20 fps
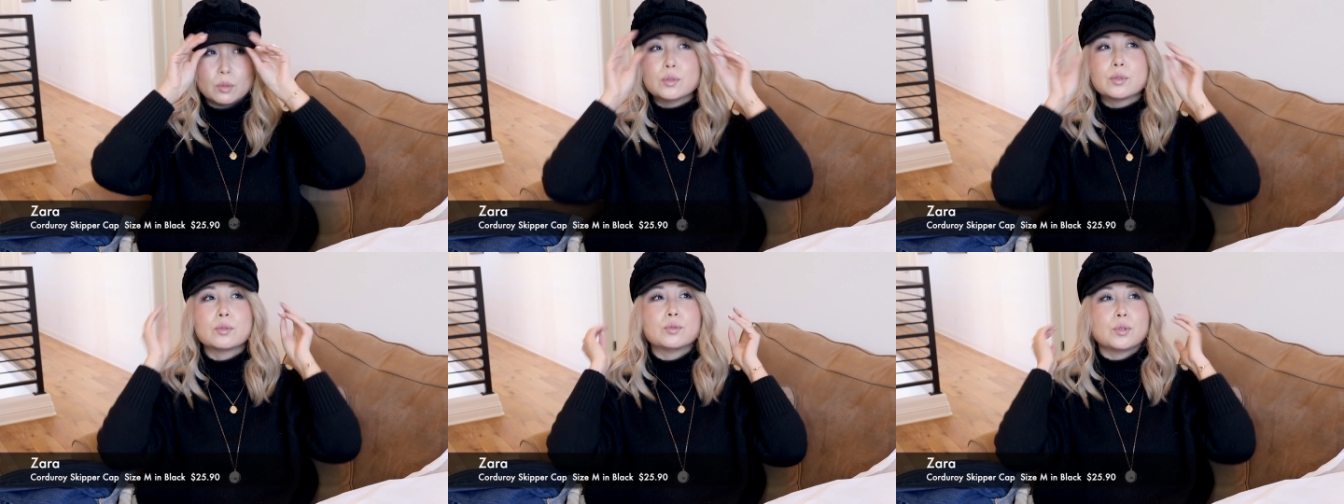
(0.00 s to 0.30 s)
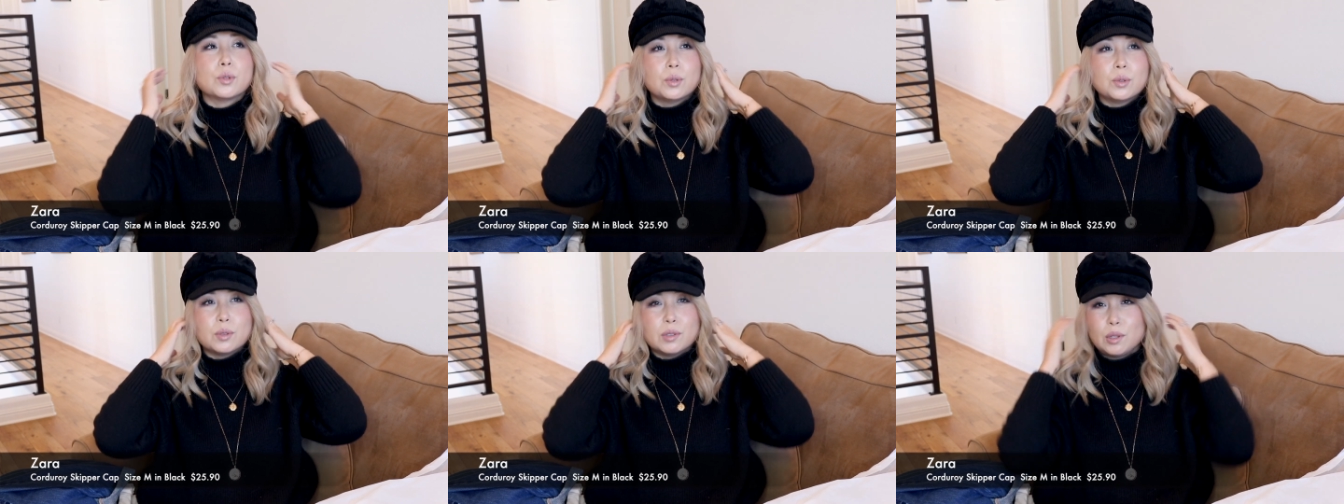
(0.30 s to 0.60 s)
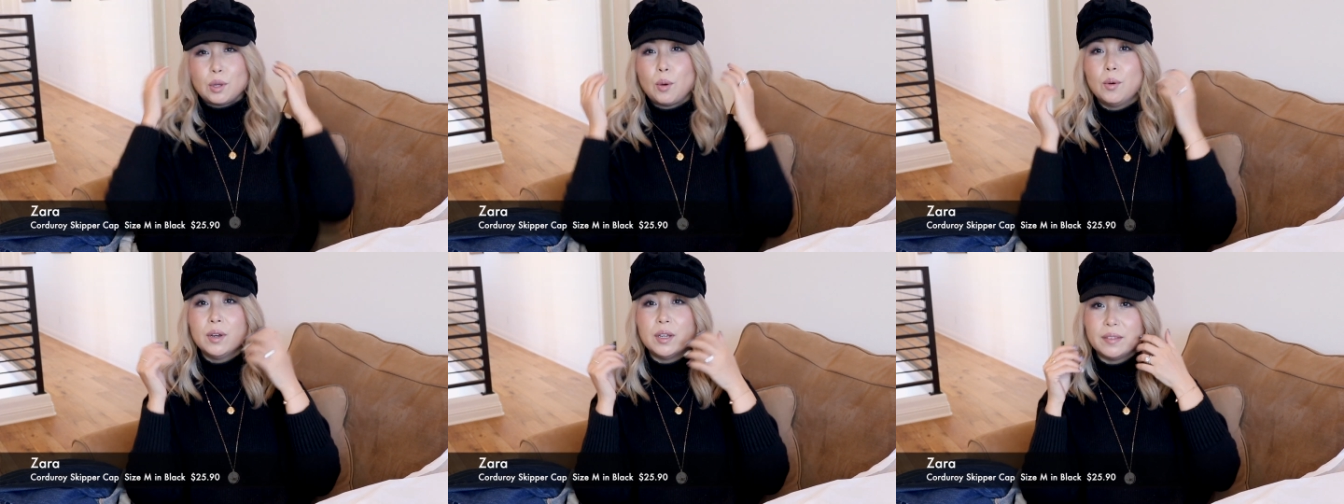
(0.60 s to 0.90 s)
我总觉得我
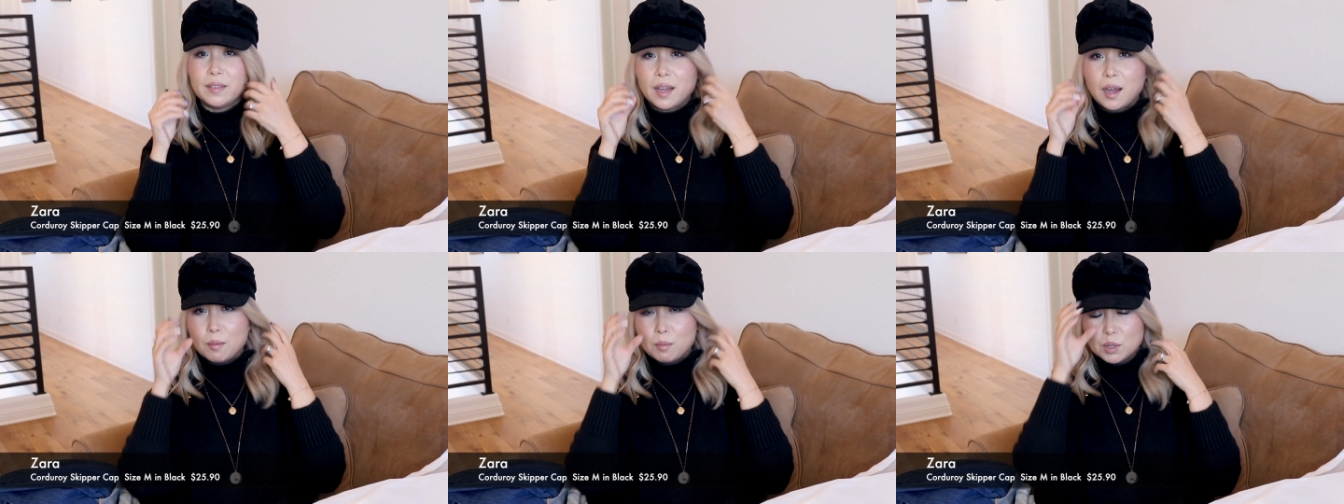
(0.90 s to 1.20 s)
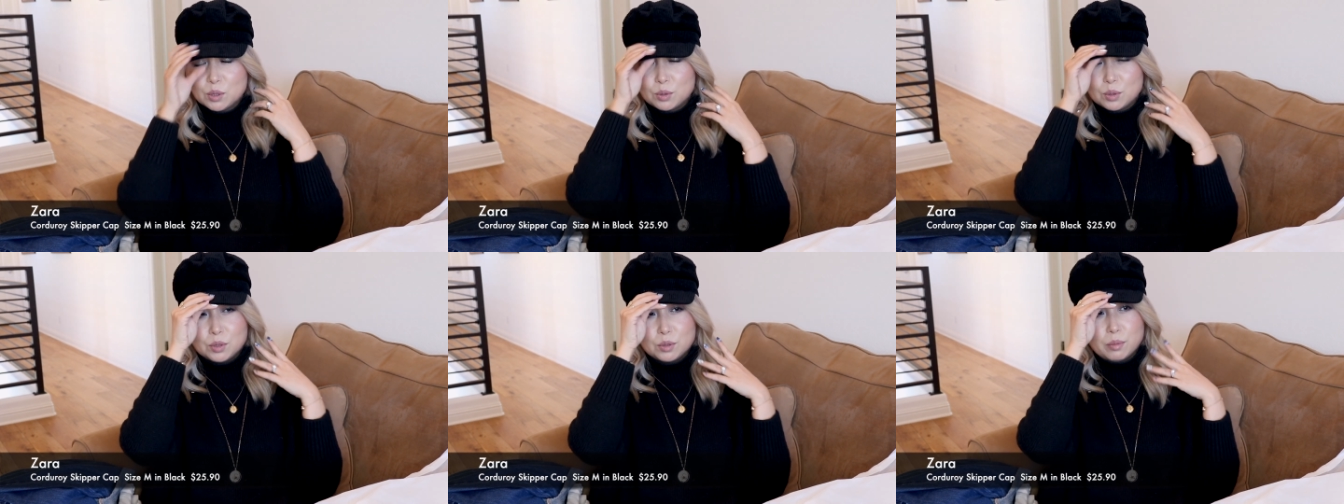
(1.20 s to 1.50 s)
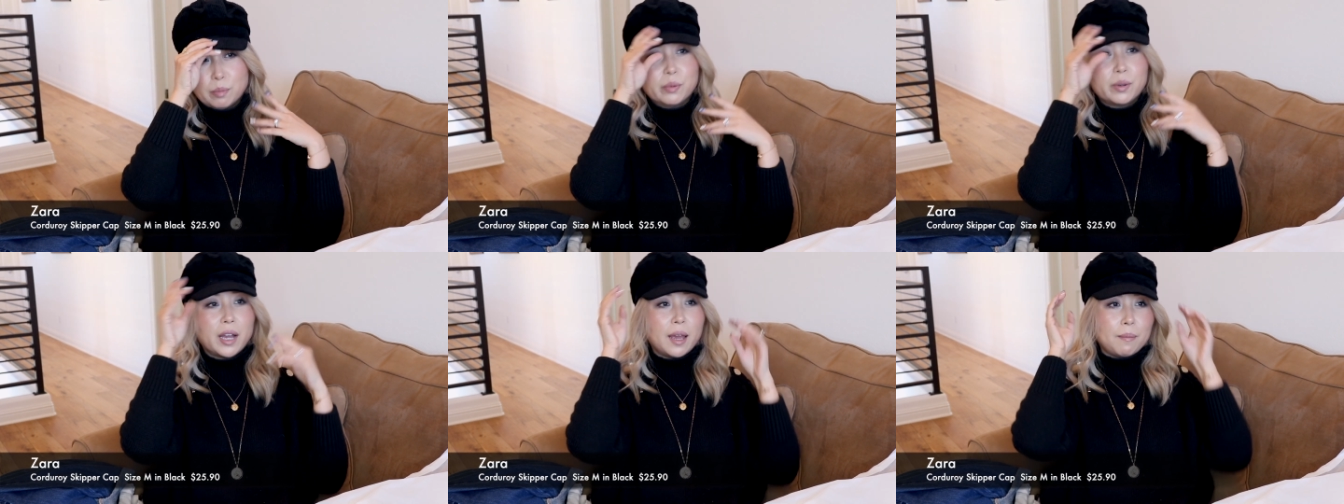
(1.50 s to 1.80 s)
头很大嘛，所以就
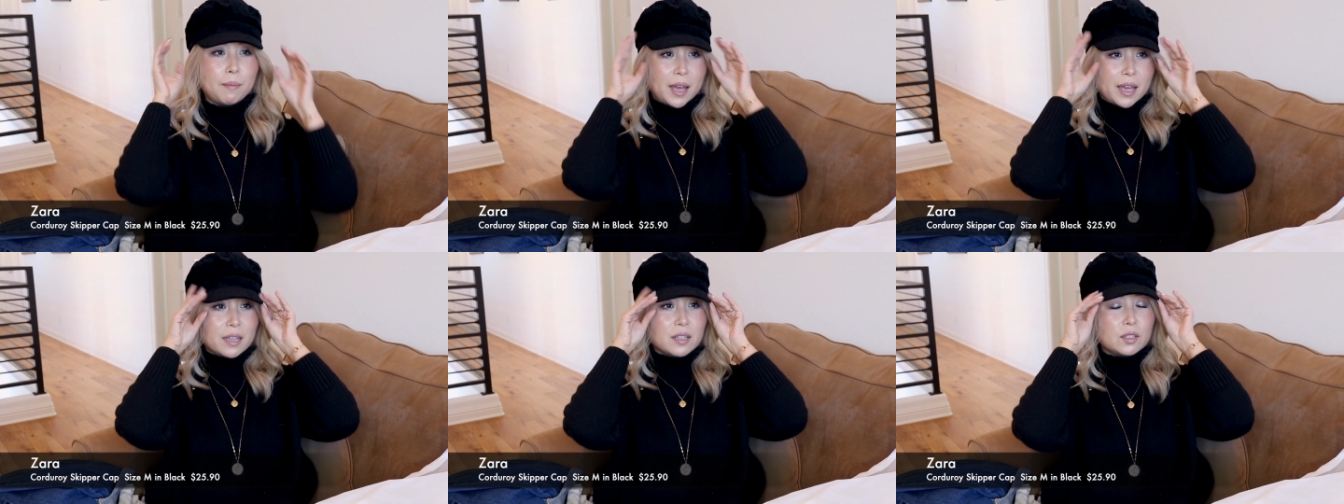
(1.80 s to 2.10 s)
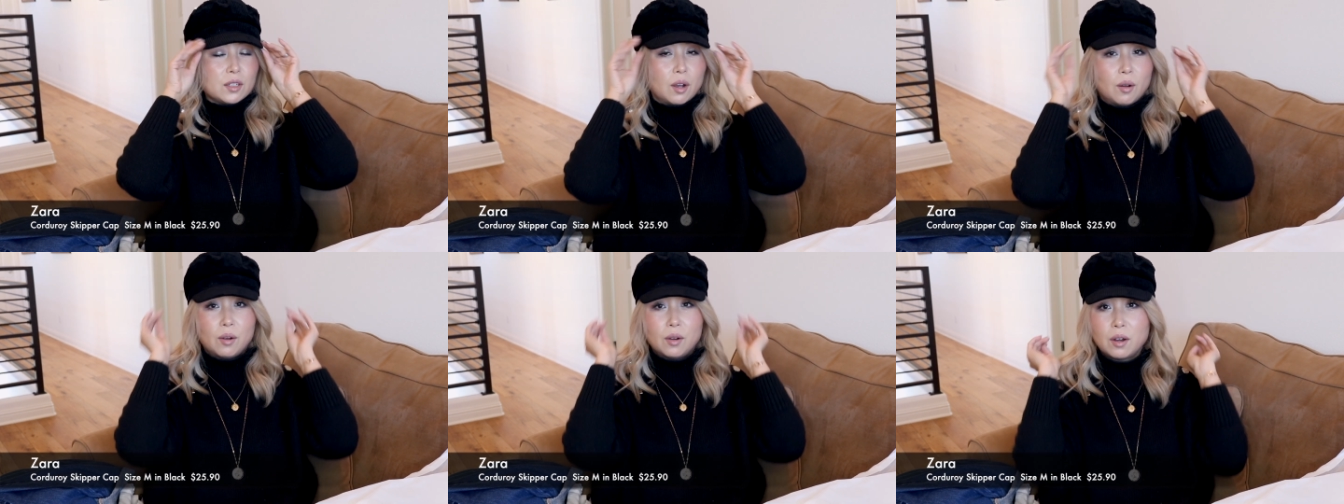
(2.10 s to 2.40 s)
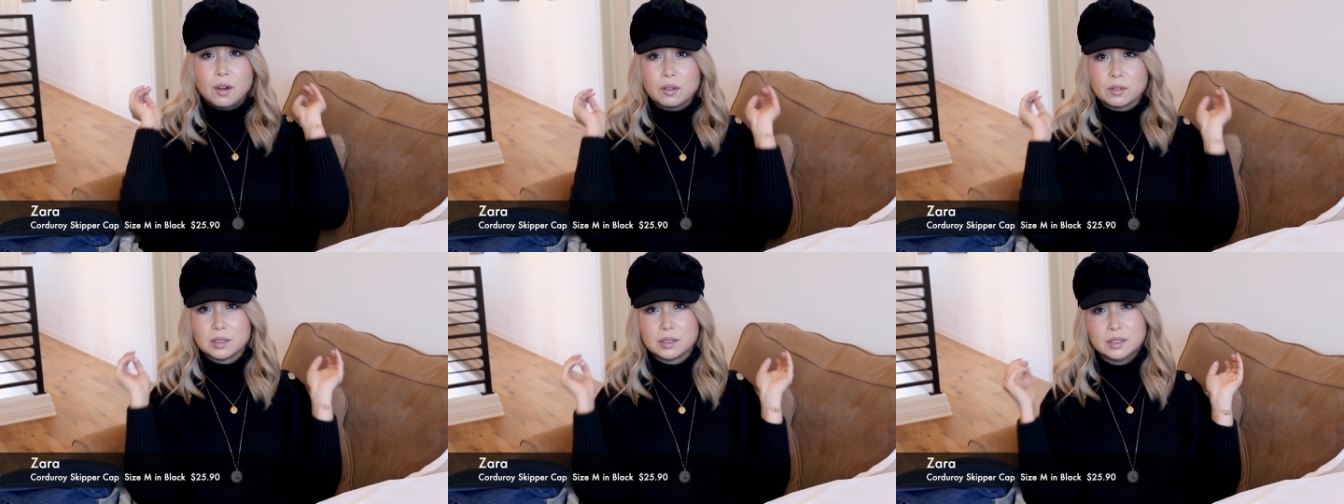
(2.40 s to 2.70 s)
不敢买小
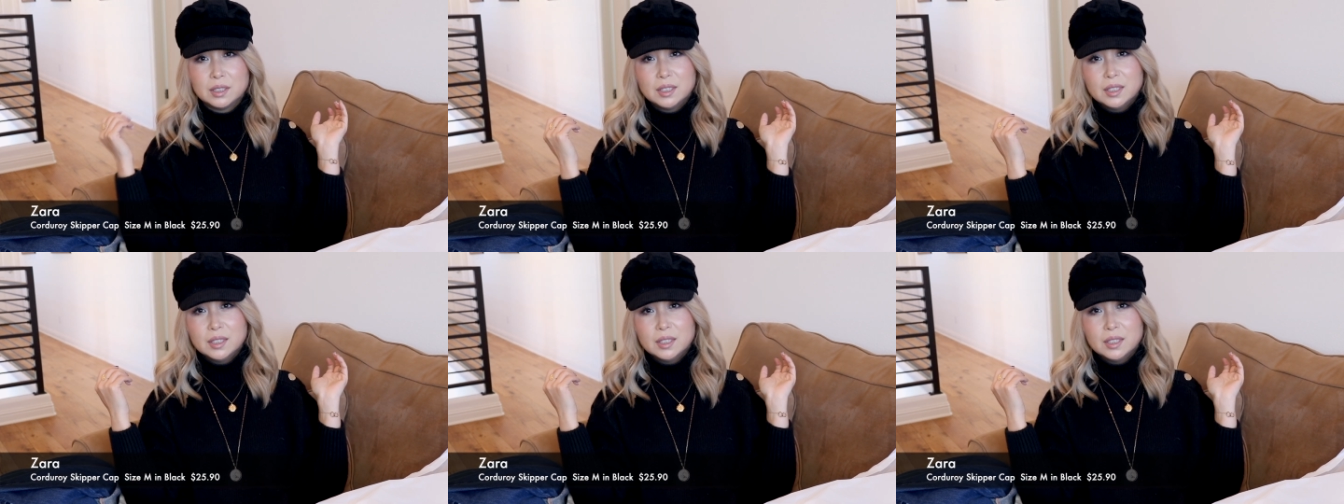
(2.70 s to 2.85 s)
号的。